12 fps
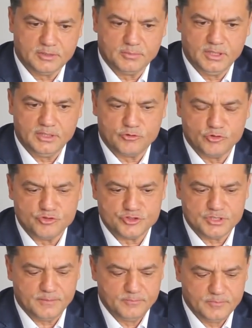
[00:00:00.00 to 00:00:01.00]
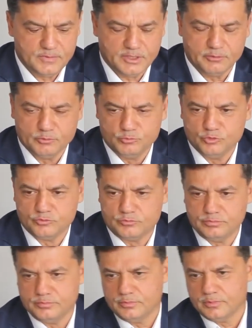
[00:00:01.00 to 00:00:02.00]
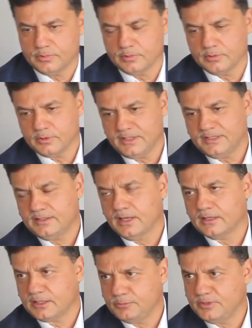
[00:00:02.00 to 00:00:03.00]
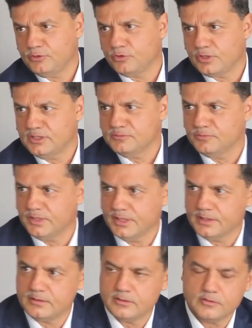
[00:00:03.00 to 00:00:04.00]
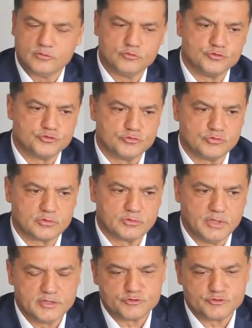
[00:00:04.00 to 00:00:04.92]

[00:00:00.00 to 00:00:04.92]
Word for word: Tabii ilk önce tabii bu e, iddiaları bir görelim diye düşündük.